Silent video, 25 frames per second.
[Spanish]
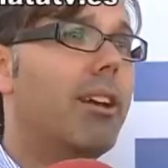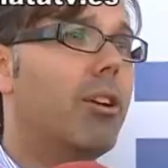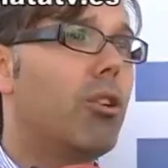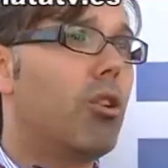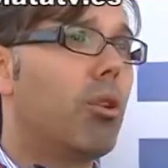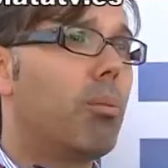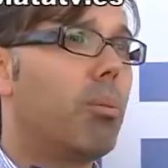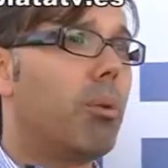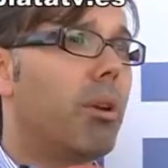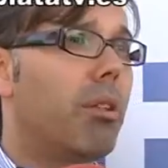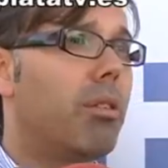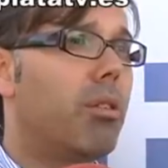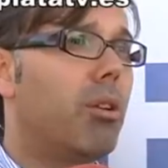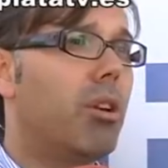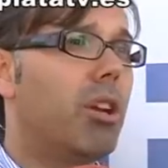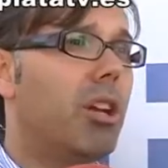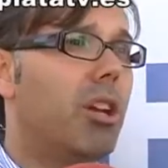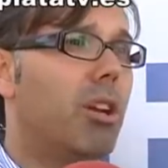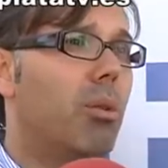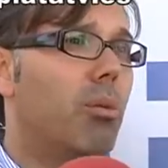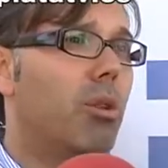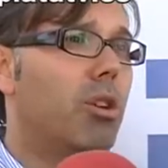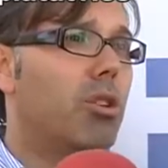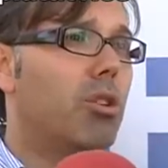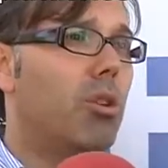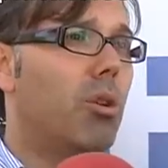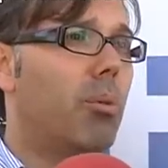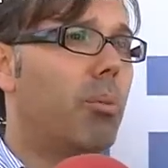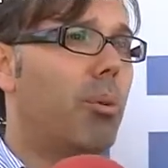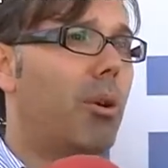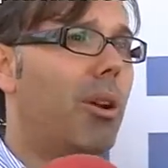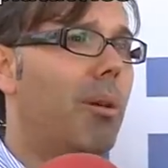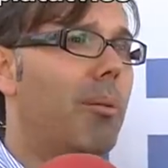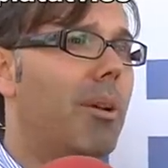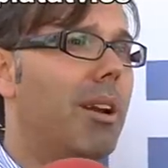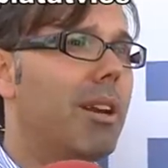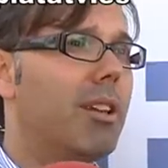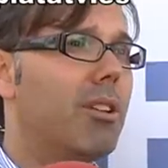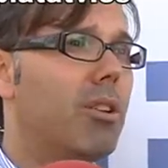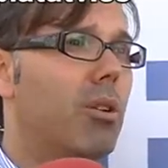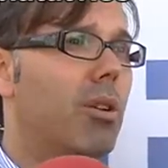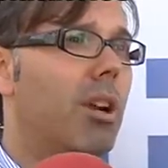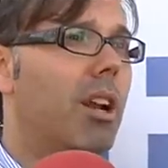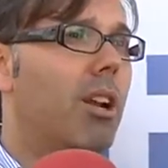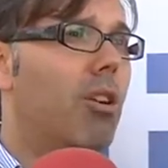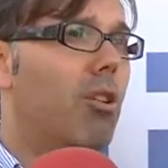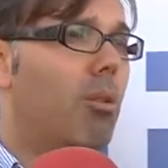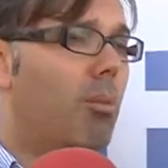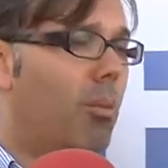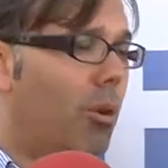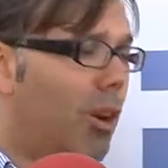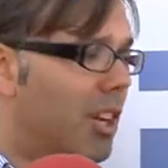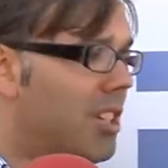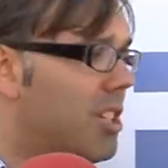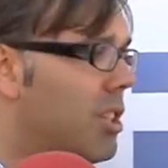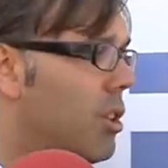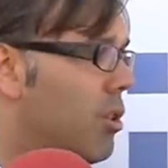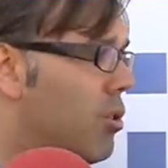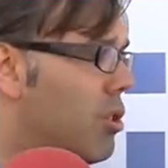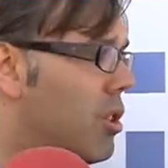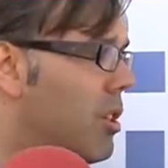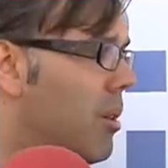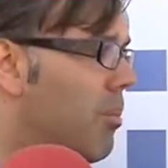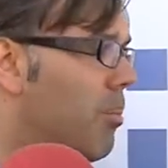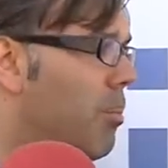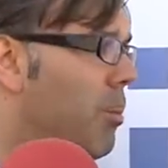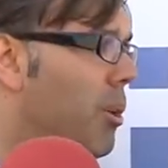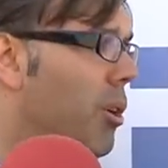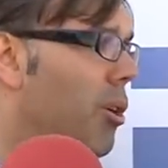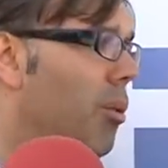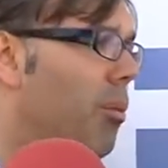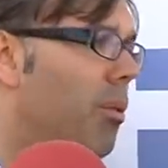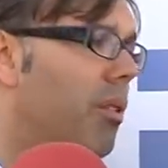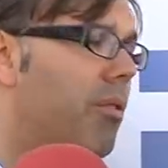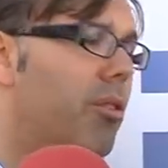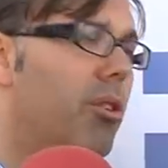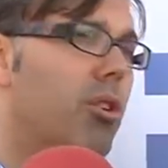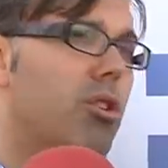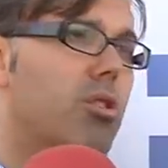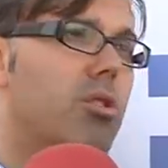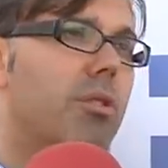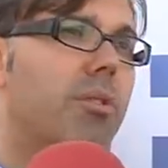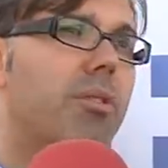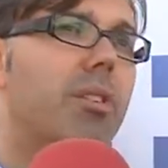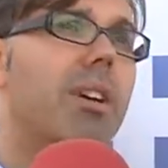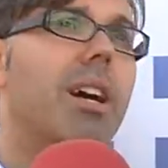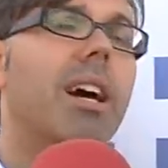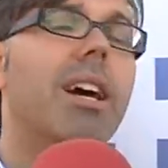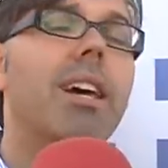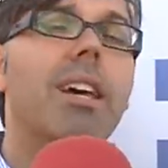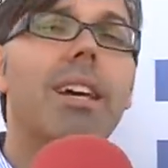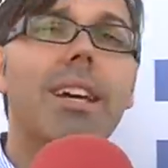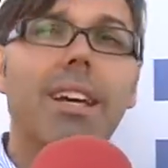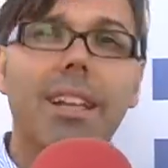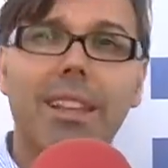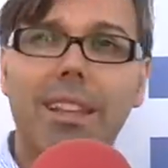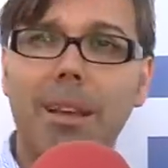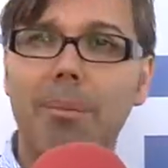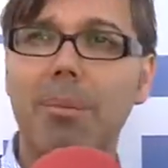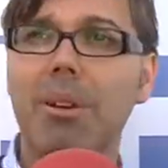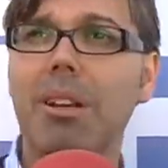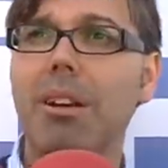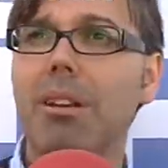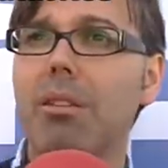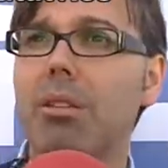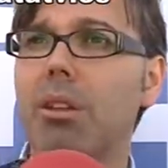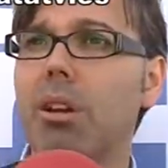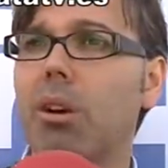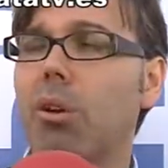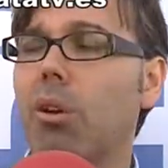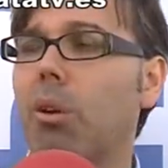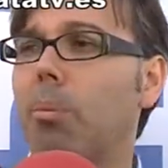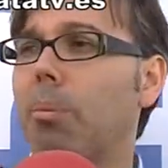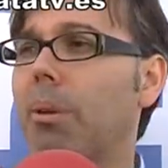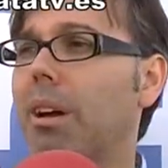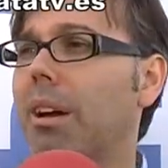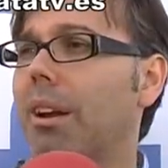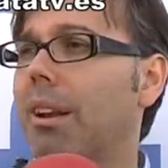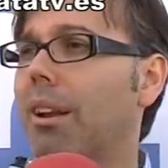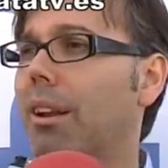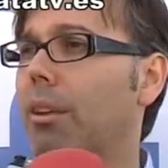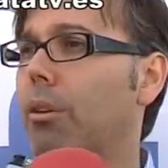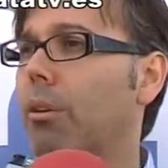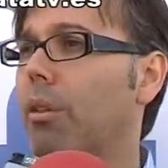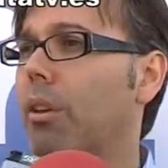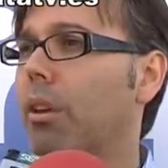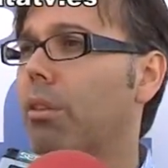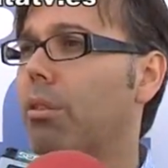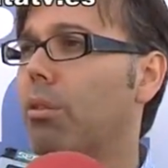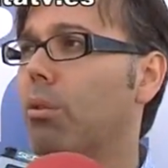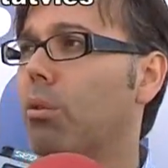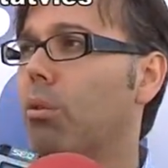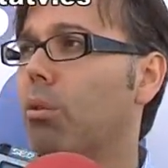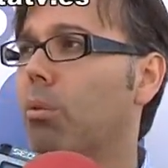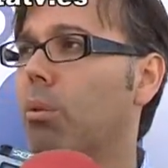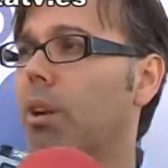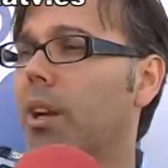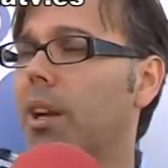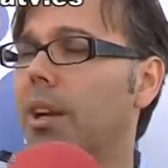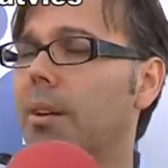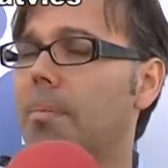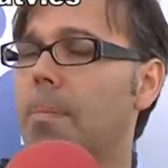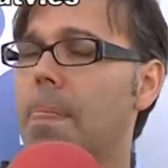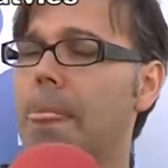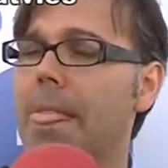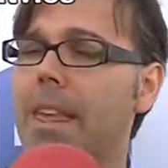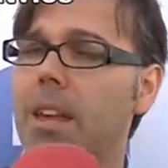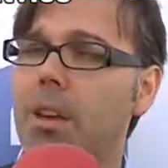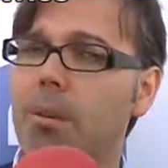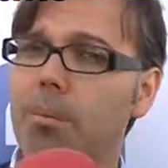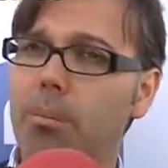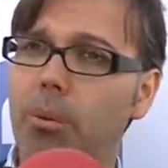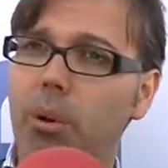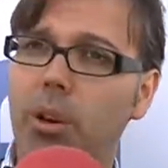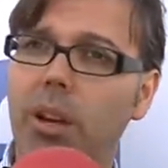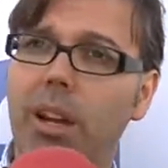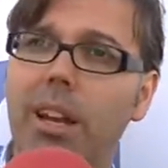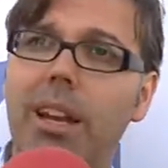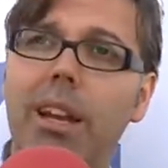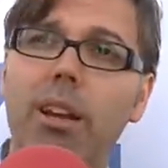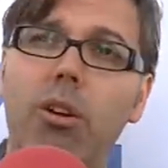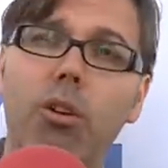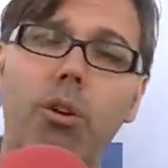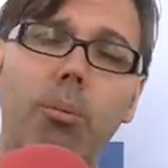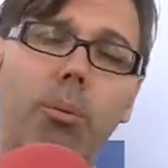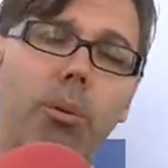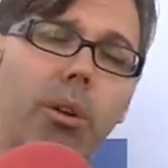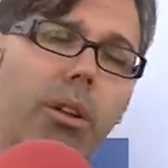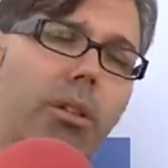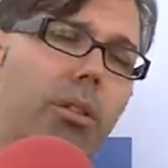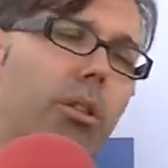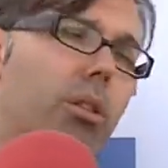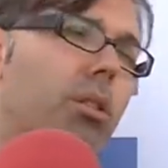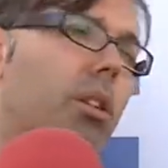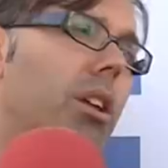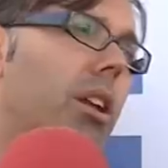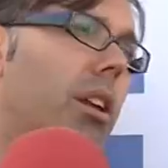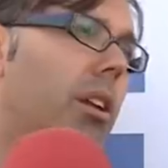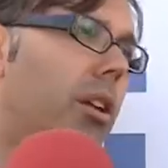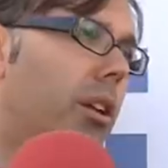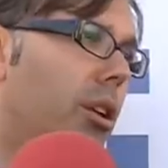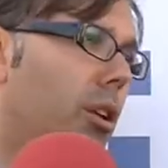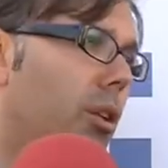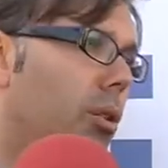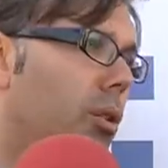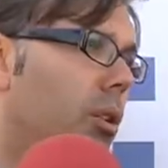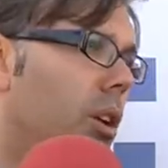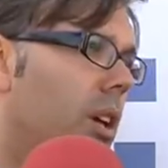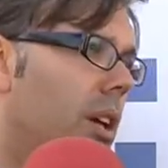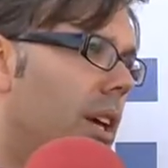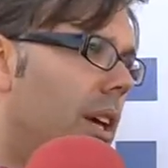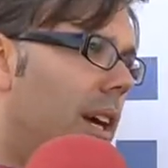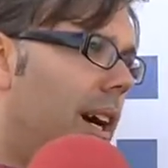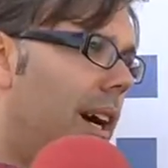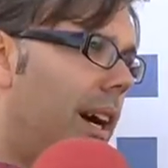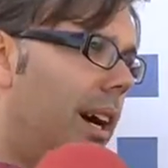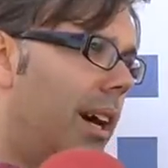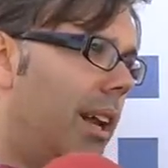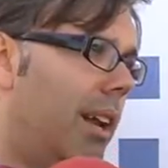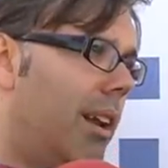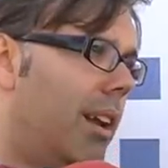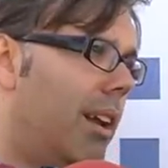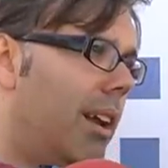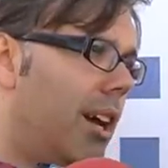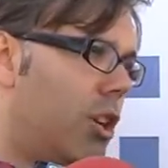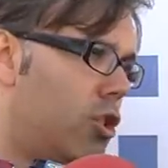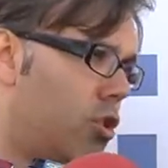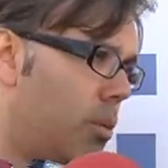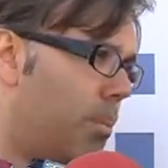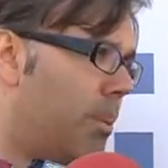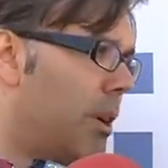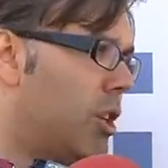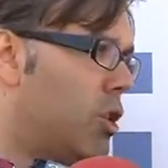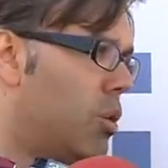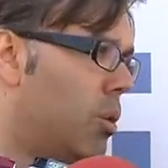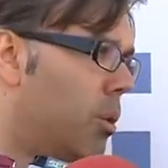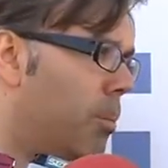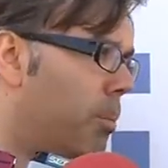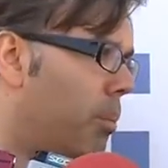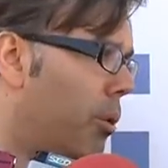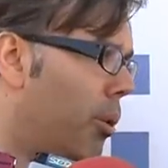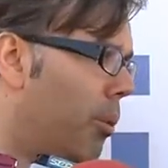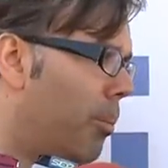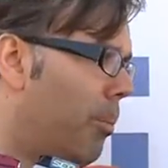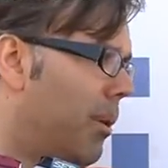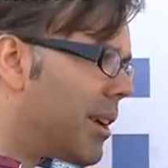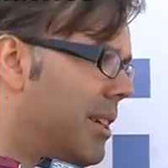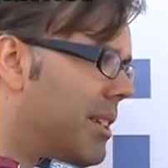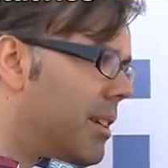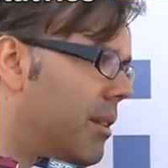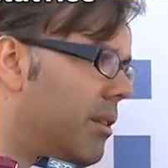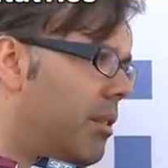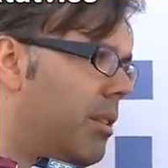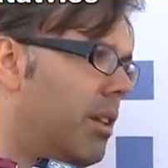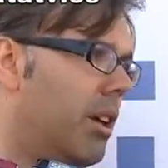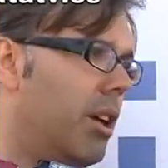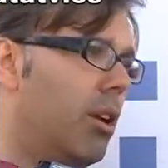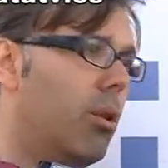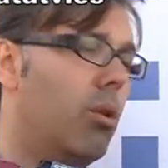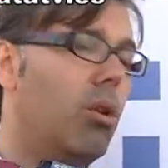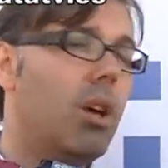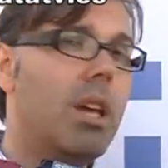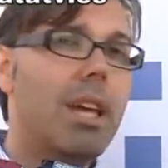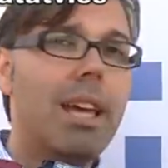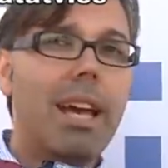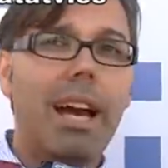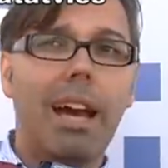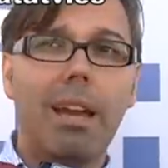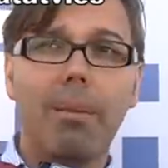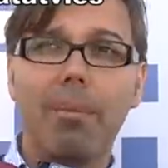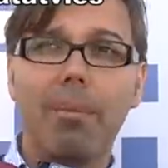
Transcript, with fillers: incorporaciones en nuestro programa electoral, como lo ha sido siempre, como filosofía y también relacionada con el Plan General de Ordenación Urbana, pues es la incorporación del río a su paso por Plasencia, ¿no? A